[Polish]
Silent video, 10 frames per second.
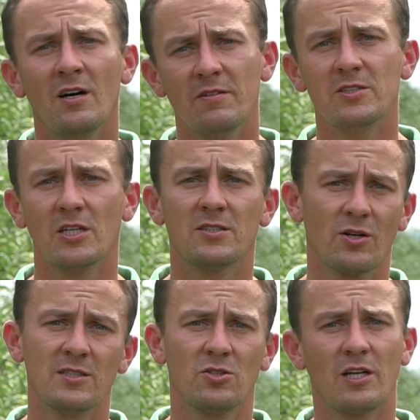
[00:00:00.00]
więc
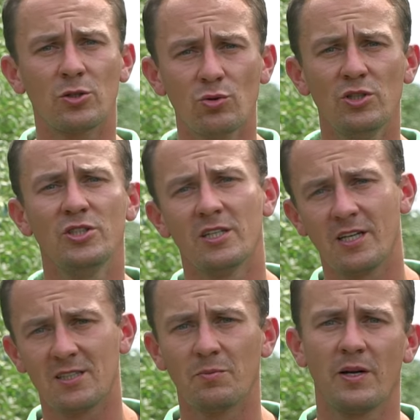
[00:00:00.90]
często gęsto na drugi dzień
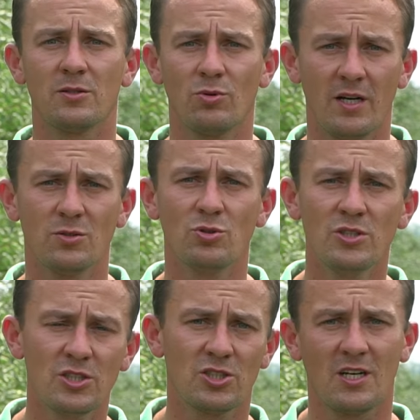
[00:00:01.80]
ta temperatura jest już
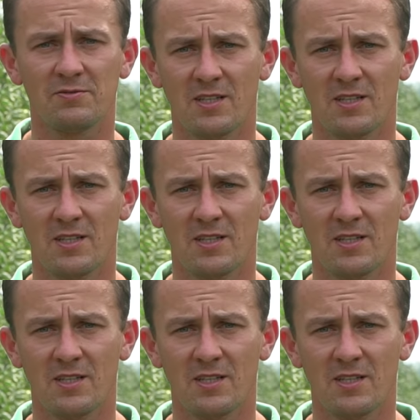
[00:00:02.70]
niższa,